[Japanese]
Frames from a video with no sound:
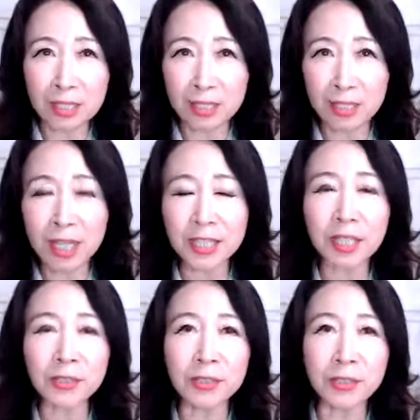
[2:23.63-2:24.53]
在
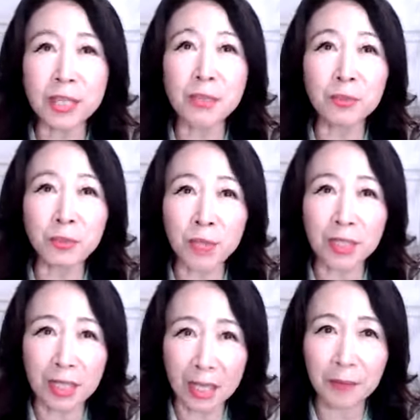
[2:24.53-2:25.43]
宅勤務とか
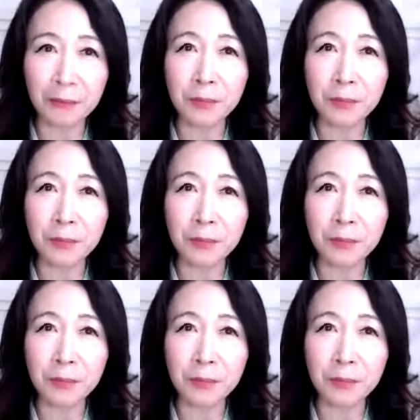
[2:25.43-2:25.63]
で、